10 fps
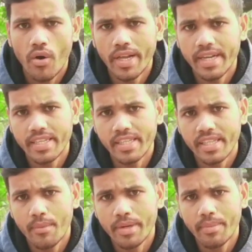और एक हज़ार
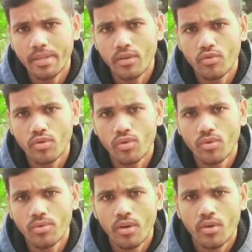सब्सक्राइबर की बात करूँ
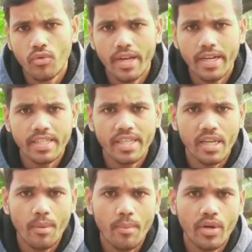दोस्तों तो एक हज़ार
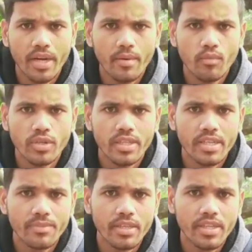सब्सक्राइबर पूरे करने में मुझे
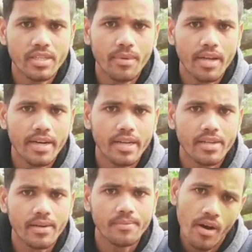दस मंथ का समय लग गया था